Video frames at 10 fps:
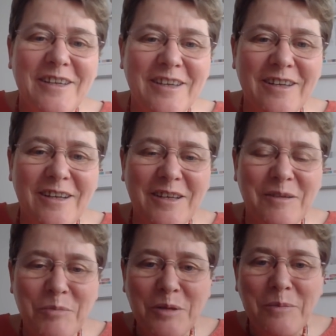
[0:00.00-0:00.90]

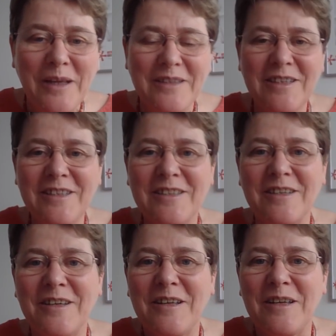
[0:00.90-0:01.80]
et, bonnes pratiques,
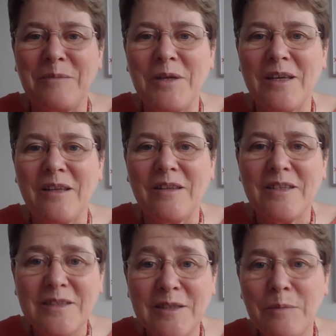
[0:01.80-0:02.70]
eh bien
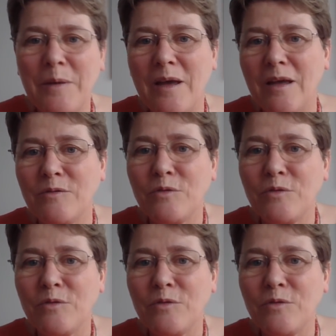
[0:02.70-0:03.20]
n'hésitez pas à